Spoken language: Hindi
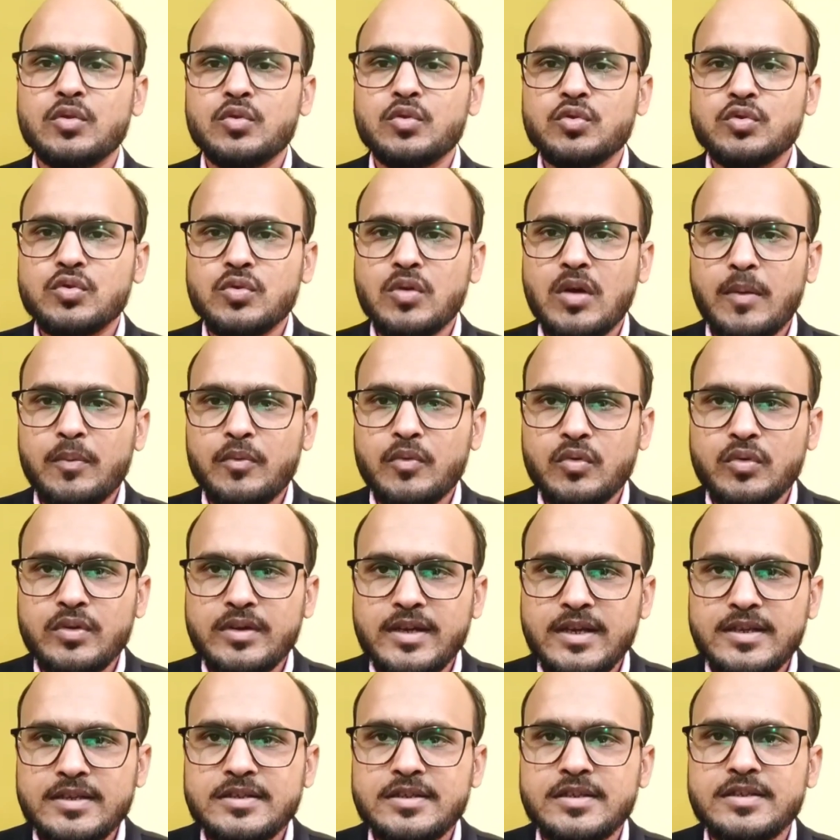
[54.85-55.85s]
तो जो आपको
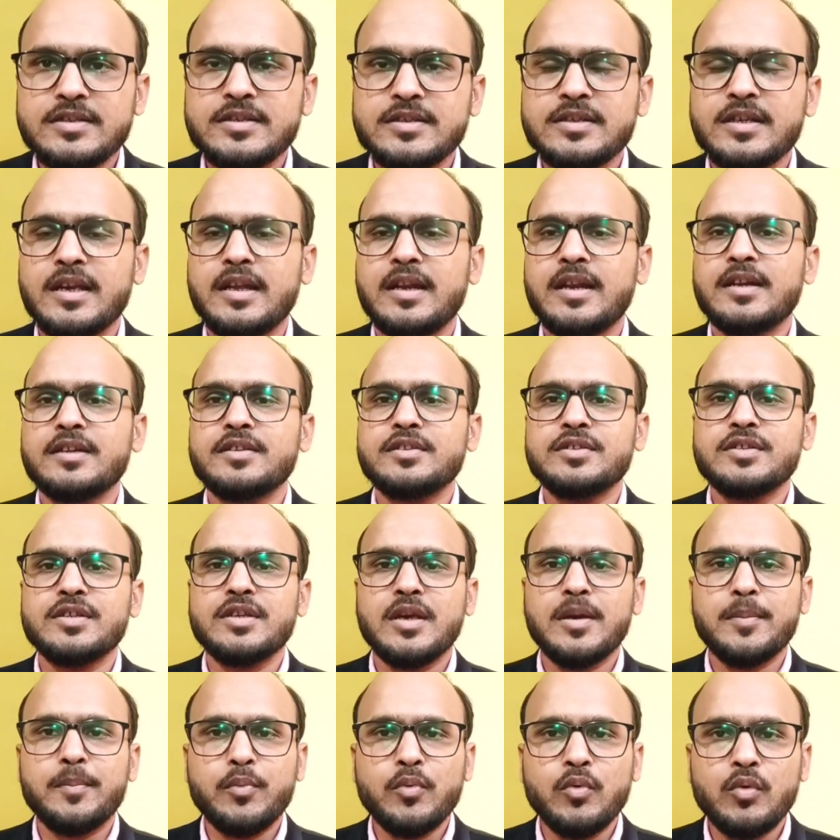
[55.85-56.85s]
डस्ट से एलर्जी
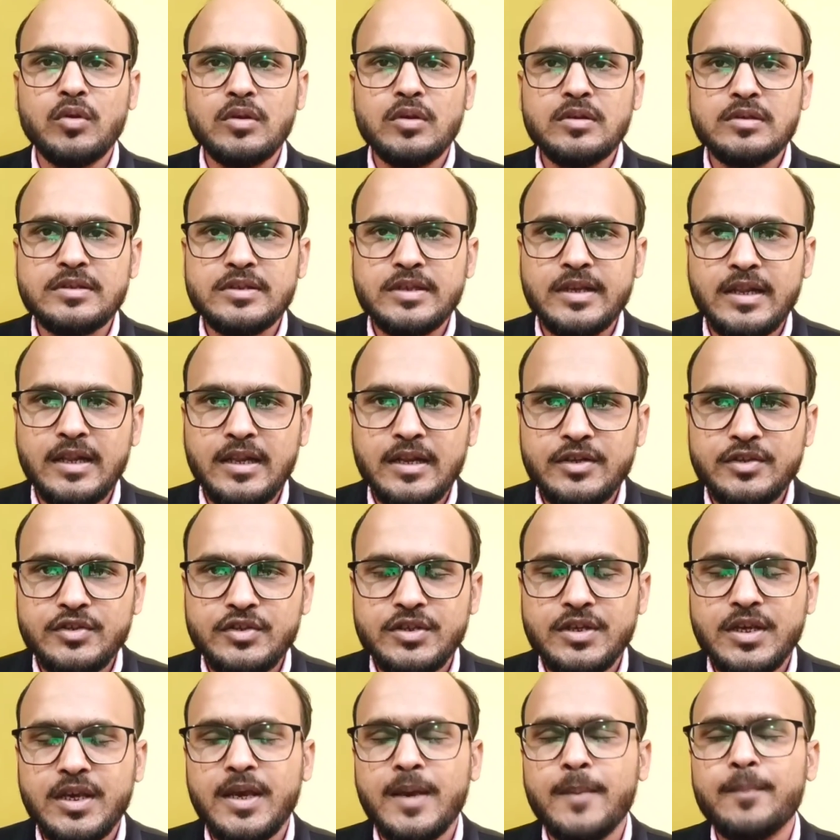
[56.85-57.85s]
है पोलन से
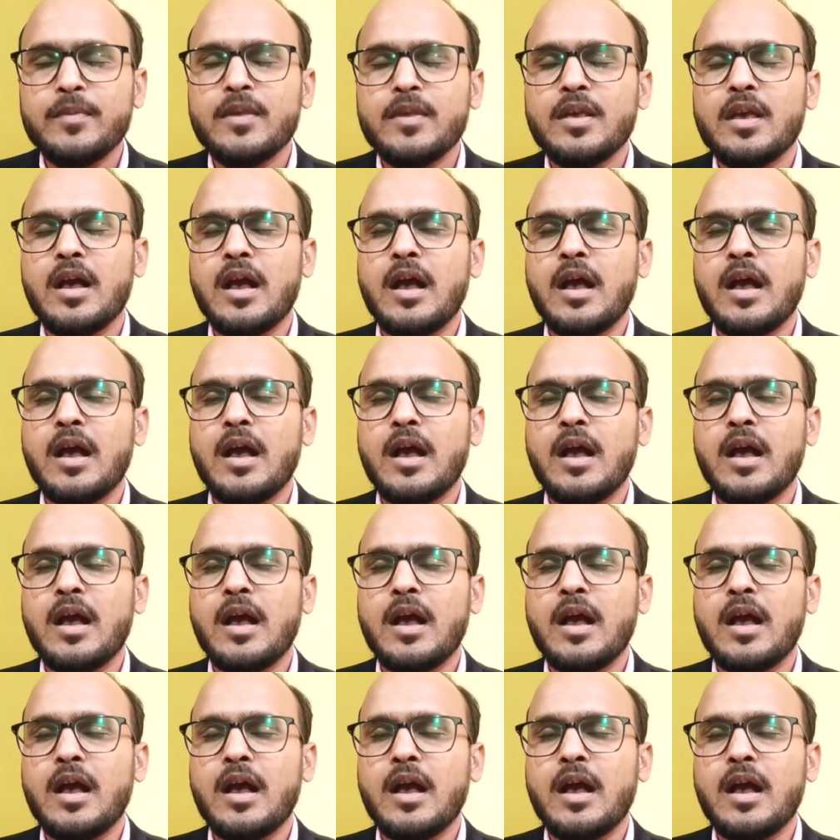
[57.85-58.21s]
एलर्जी है